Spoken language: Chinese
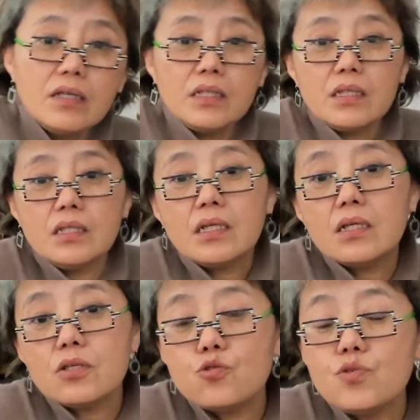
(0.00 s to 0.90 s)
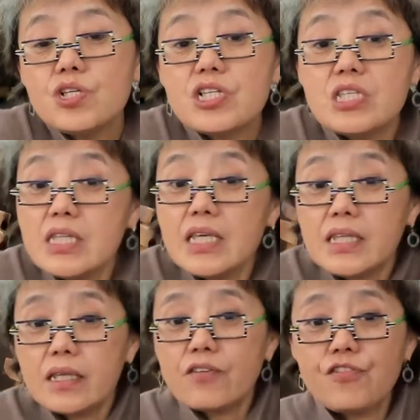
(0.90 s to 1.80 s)
一一个军事基地
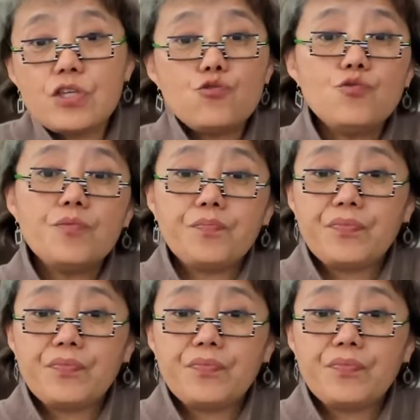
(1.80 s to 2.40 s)
的一个废墟。